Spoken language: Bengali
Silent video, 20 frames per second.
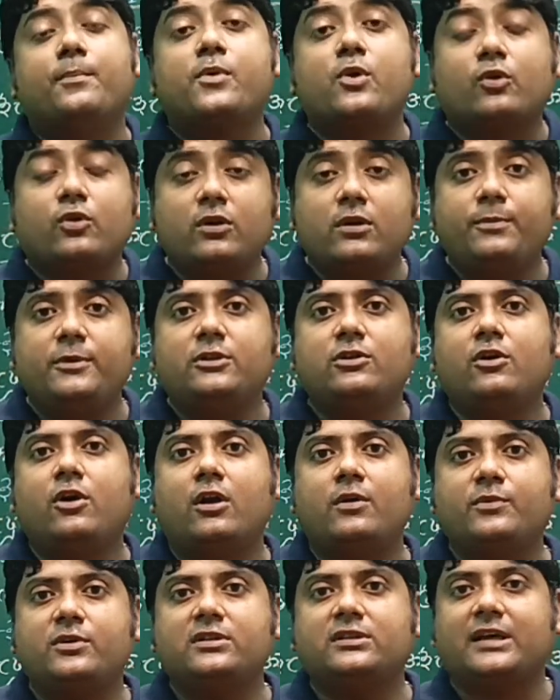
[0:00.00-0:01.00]
প্রকল্পিত
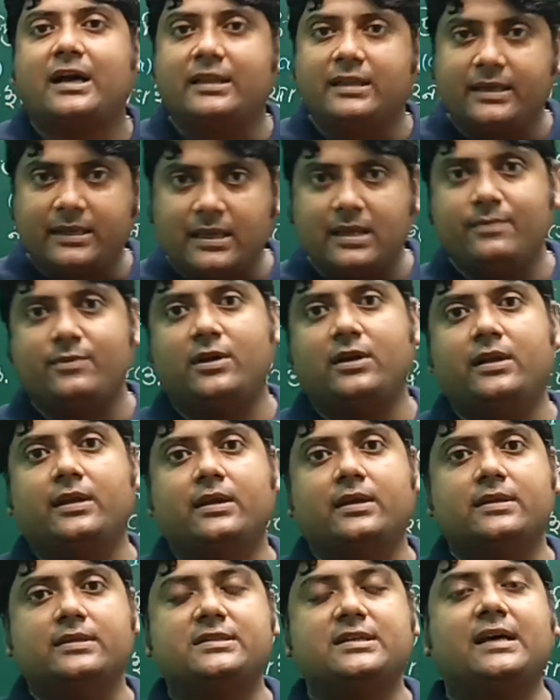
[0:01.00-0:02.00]
হরমোন তাদেরকেই
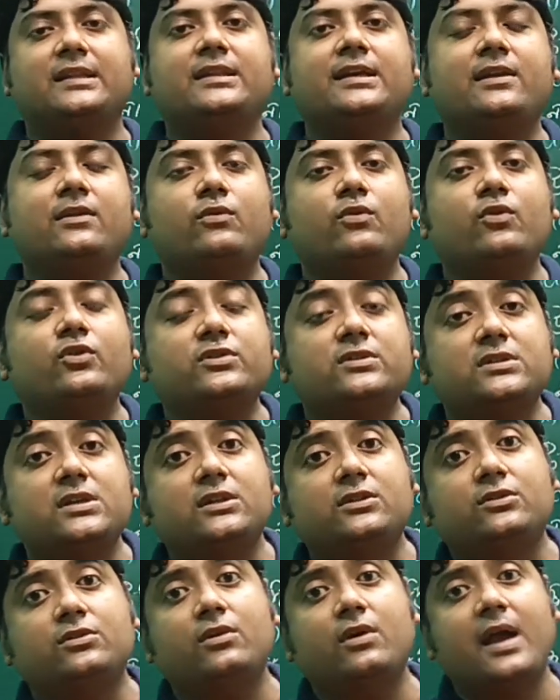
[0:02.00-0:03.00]
বলে যাদের
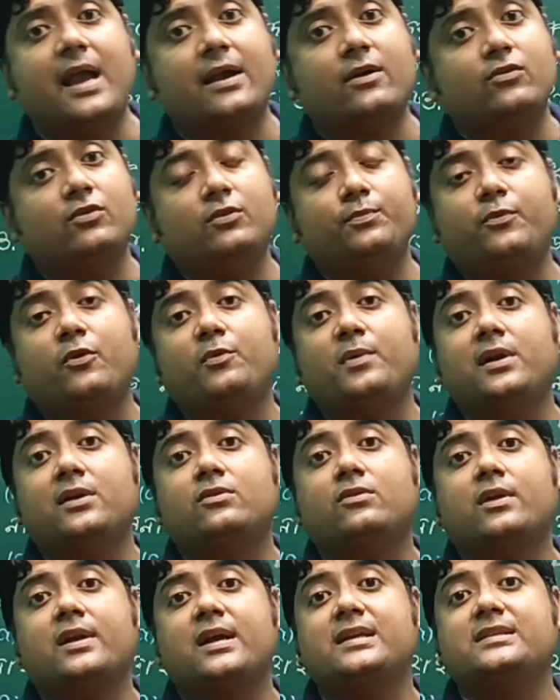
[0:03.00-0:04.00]
অস্তিত্ব এখনও
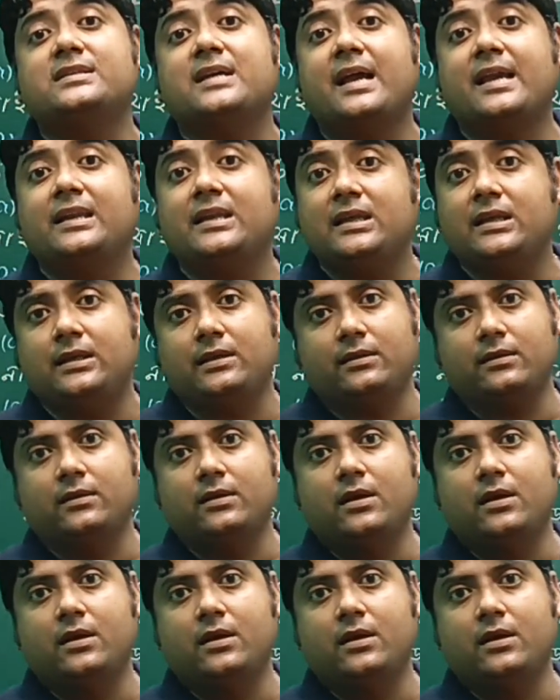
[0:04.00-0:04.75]
প্রমাণ করা যায়নি